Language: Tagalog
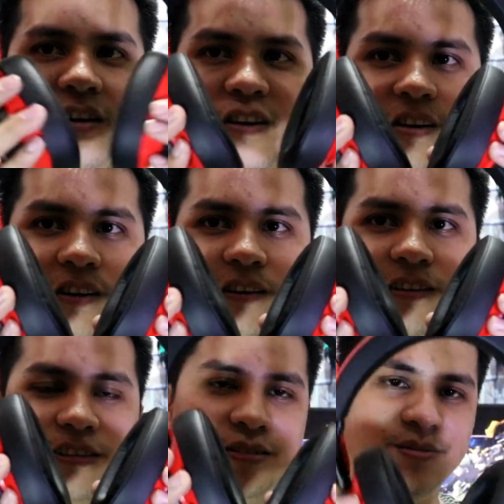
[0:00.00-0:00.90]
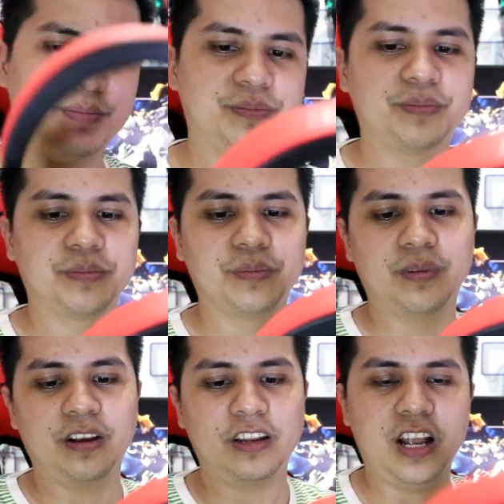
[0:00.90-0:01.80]
oh,
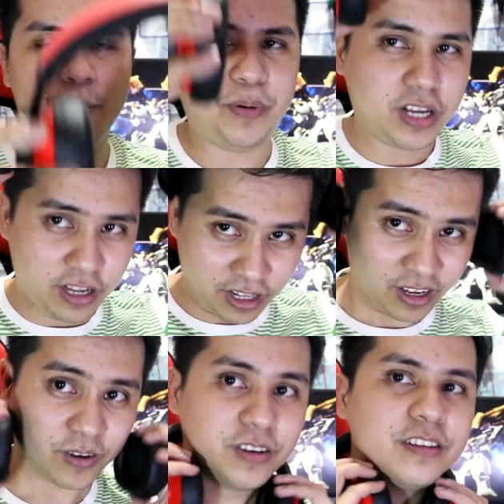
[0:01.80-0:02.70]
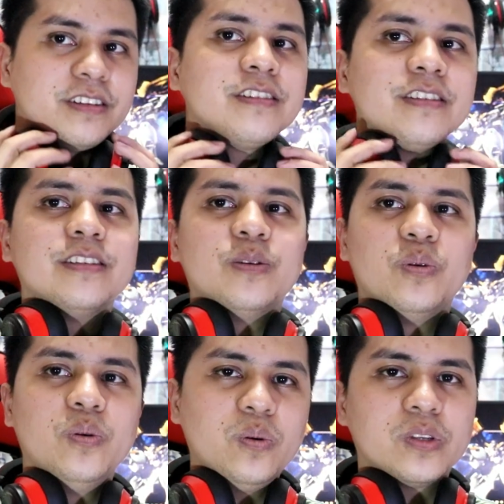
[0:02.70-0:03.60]
Napakaganda oh.
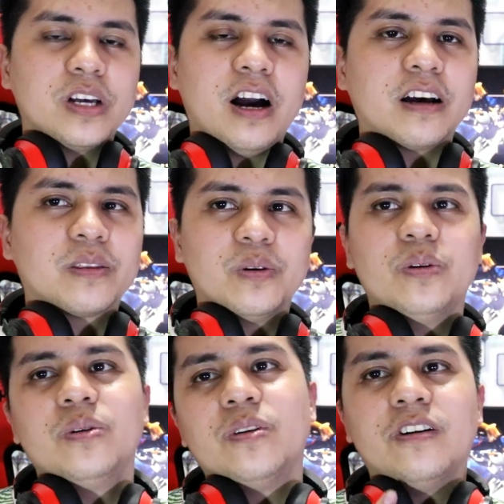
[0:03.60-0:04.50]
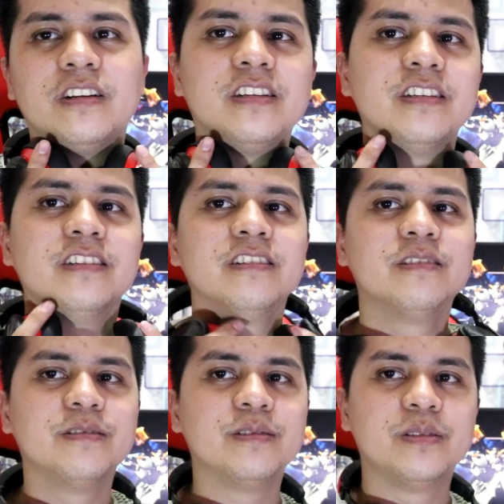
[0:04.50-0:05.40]
Oh, sakto.
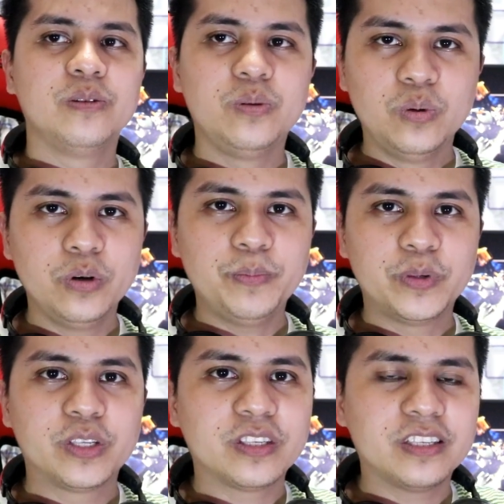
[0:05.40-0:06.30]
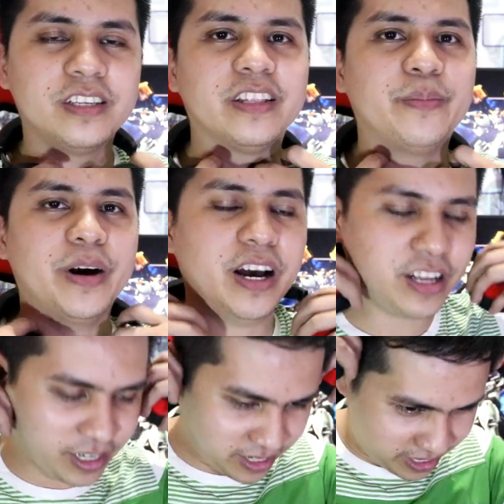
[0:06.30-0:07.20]
Oops! Di ba?
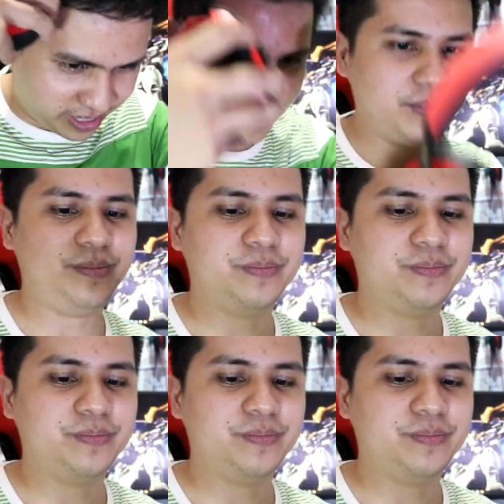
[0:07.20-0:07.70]
Ang ganda.